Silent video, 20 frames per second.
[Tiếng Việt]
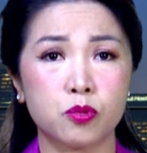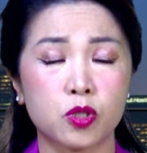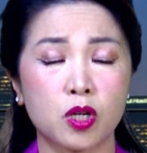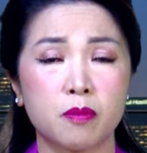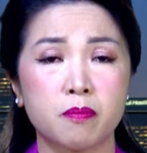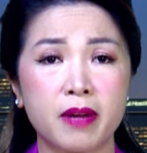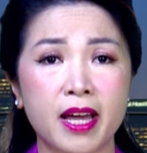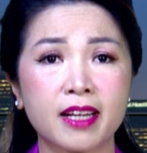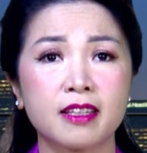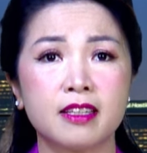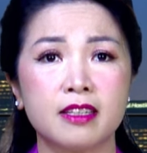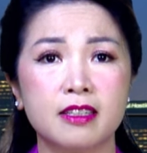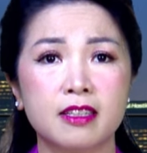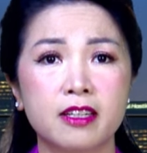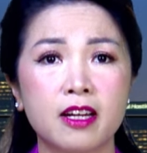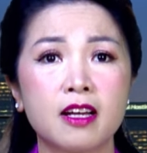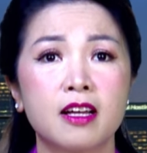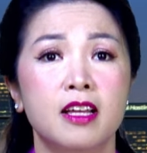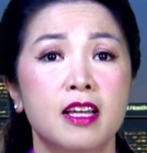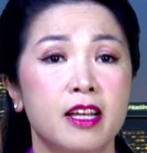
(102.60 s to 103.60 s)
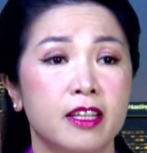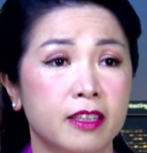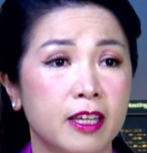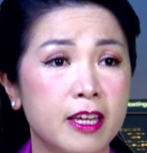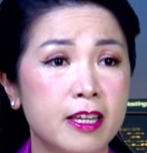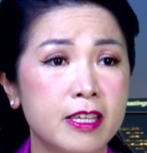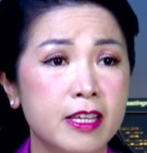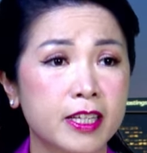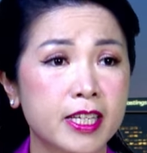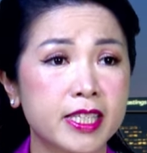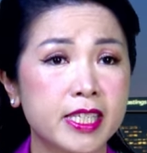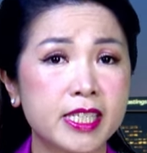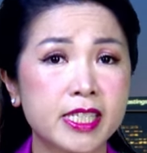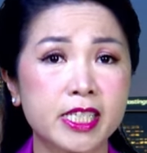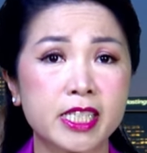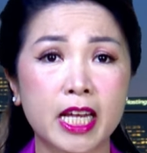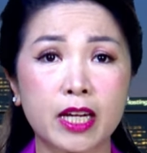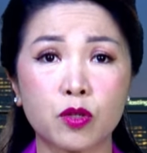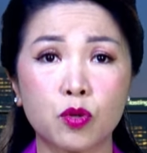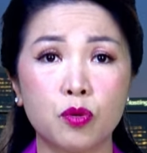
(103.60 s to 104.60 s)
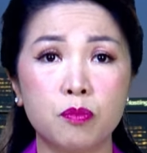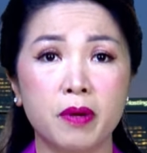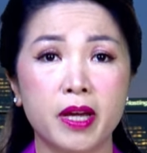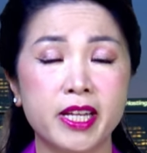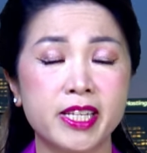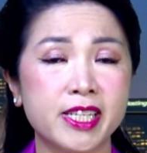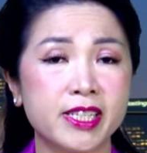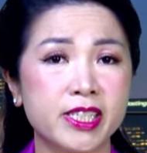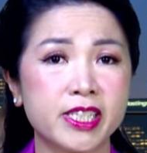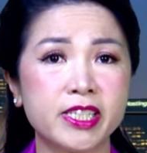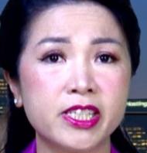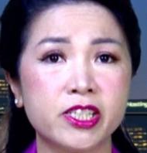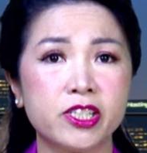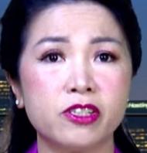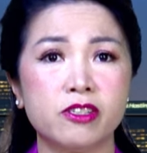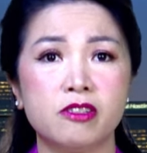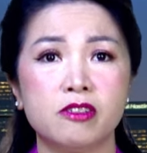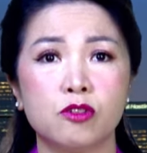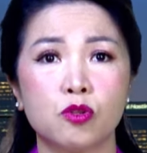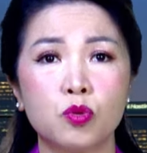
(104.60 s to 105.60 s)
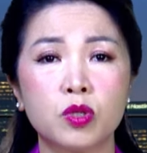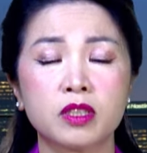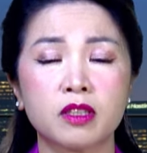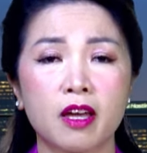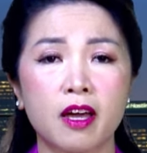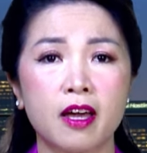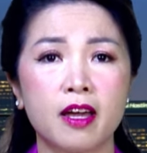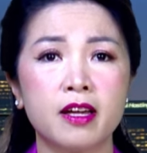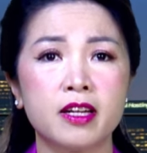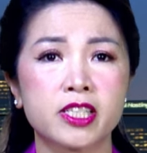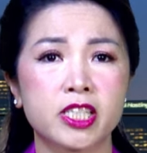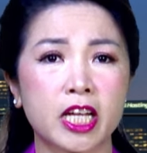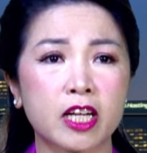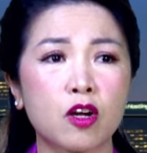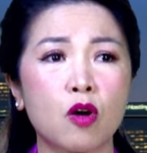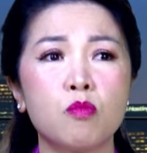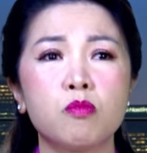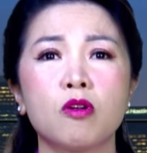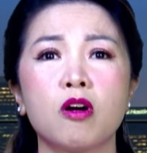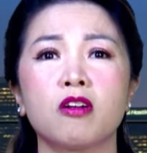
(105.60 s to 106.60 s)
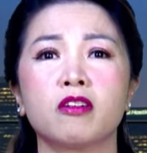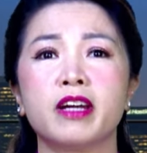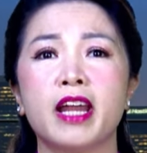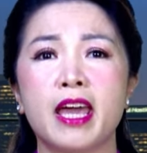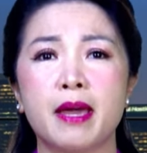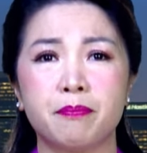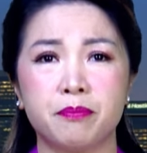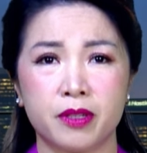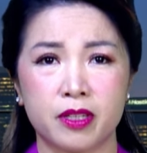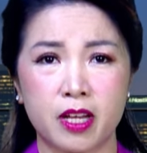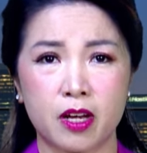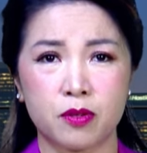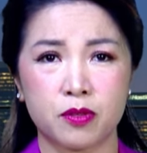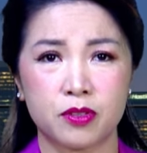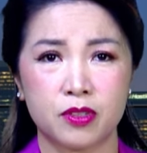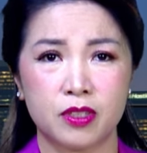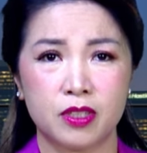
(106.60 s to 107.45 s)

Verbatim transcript: Trump đắc cử đó thì những cái chính sách của Mỹ trên chính trường quốc tế sẽ không còn đẹp nữa đâu.